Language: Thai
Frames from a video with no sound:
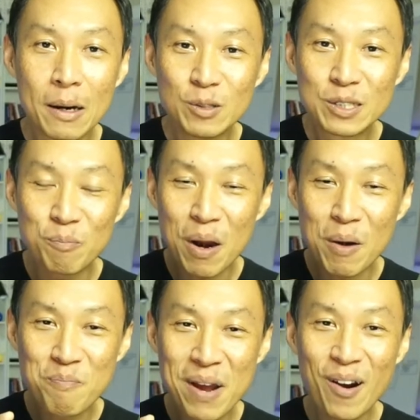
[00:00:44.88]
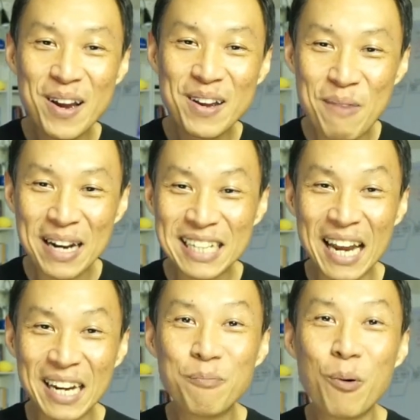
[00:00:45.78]
รู้สึกมันไม่ค่อยมั่นใจ
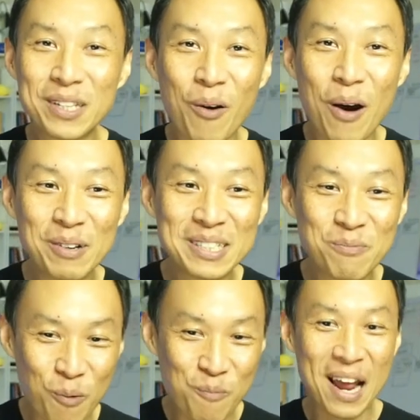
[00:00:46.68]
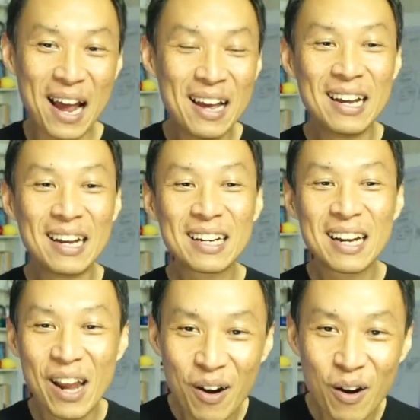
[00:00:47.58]
นี่พูดจากความรู้สึกผมนะ
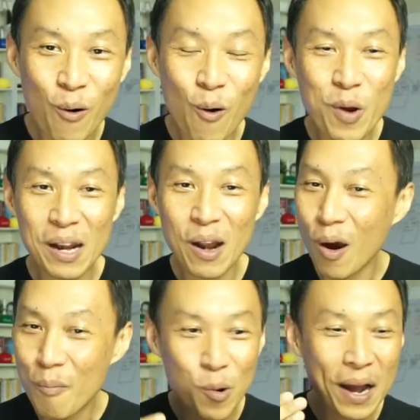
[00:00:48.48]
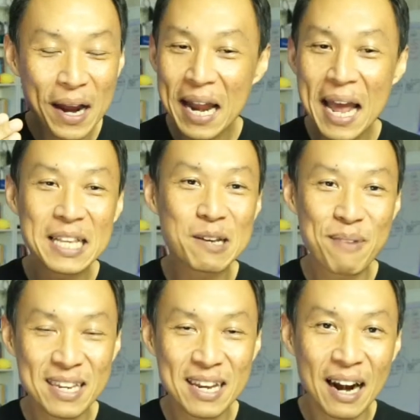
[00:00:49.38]
เกี่ยวกับโควิดเราก็ไม่รู้ข้างหน้าจะ
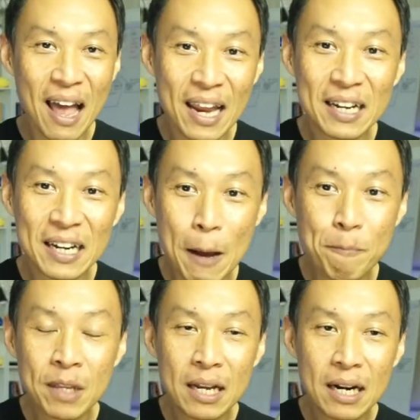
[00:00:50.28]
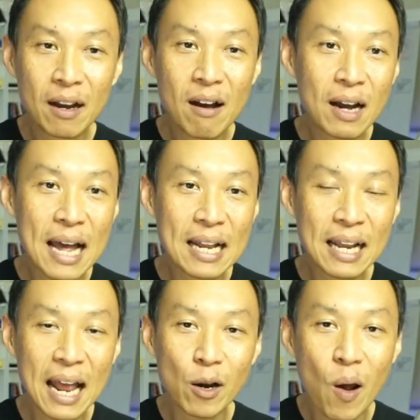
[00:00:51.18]
เป็นอย่างไรนะครับแล้วก็การ
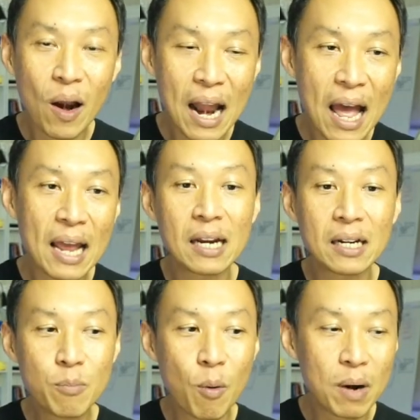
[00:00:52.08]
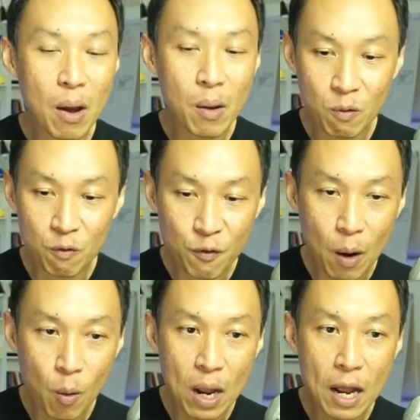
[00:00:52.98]
ตลาดออนไลน์อย่างที่ผมเล่าให้คุณฟั
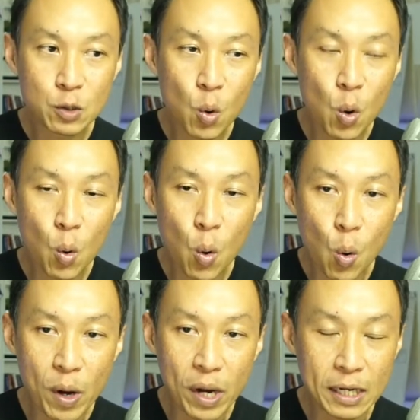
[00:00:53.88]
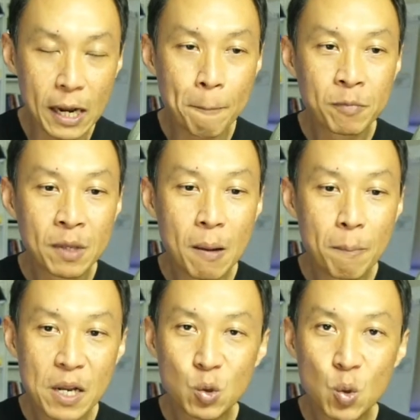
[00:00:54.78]
งว่าช่วงโควิดเนี่ย
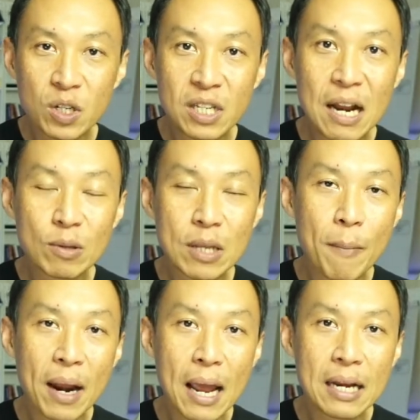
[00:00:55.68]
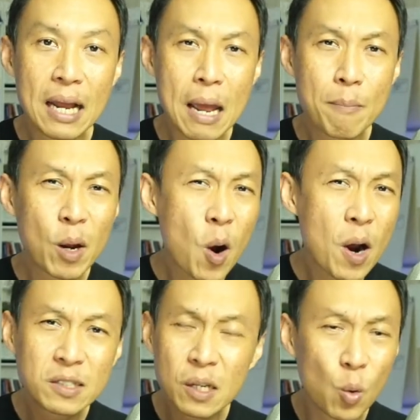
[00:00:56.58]
เป็นช่วงที่เราทำอะไรได้ไม่ค่
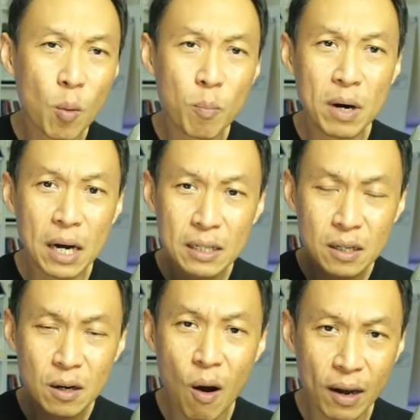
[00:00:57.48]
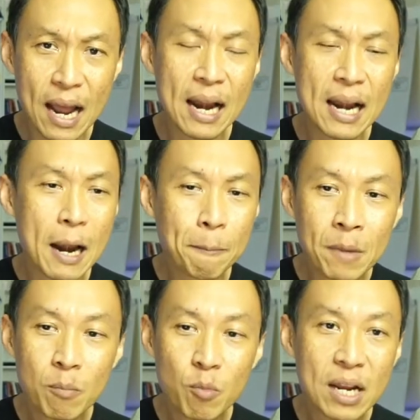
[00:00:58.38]
อยสะดวกเหมือนก่อนหน้านั้น
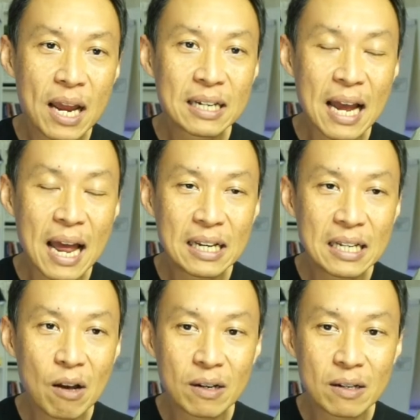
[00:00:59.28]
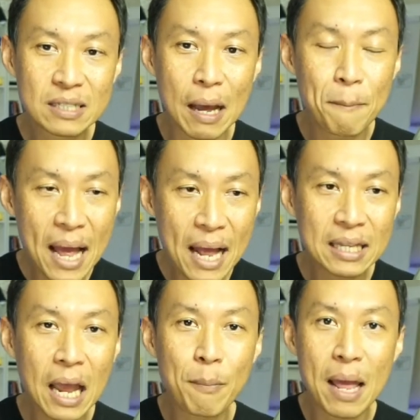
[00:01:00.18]
เพราะงั้นการที่เราสามารถ
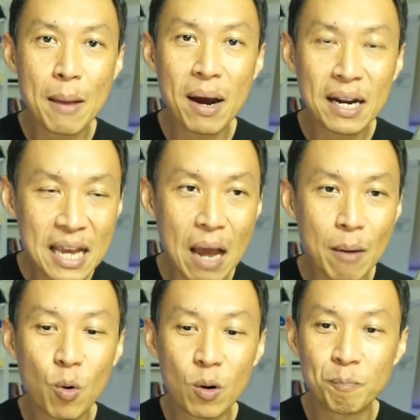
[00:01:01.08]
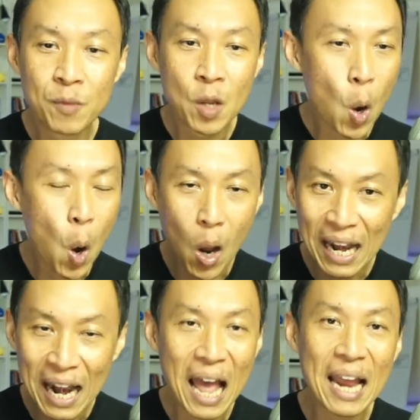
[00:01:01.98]
ทำอะไรบางอย่างบนออน
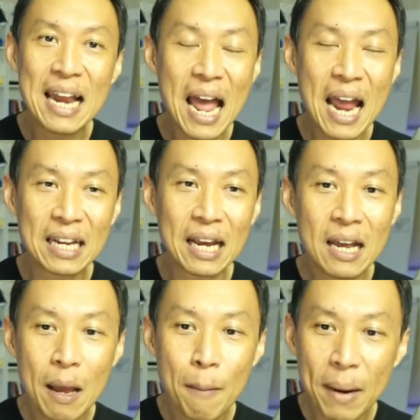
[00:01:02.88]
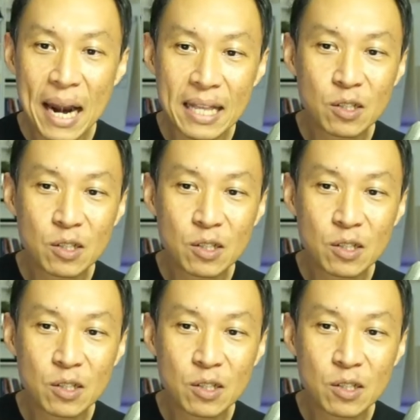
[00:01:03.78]
ไลน์ได้เนี่ยมันอาจ